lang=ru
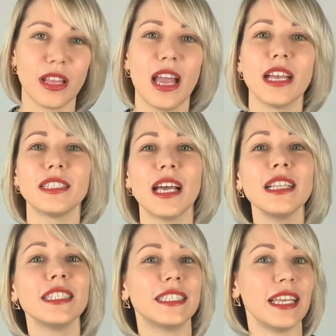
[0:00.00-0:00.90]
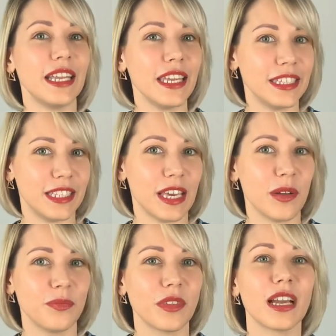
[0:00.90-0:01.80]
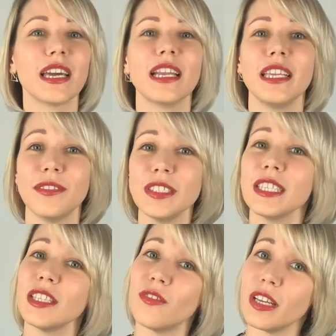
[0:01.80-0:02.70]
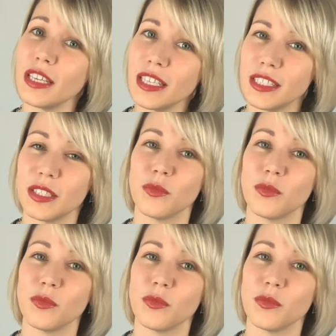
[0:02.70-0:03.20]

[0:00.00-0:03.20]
зал столетия, Королевский дворец,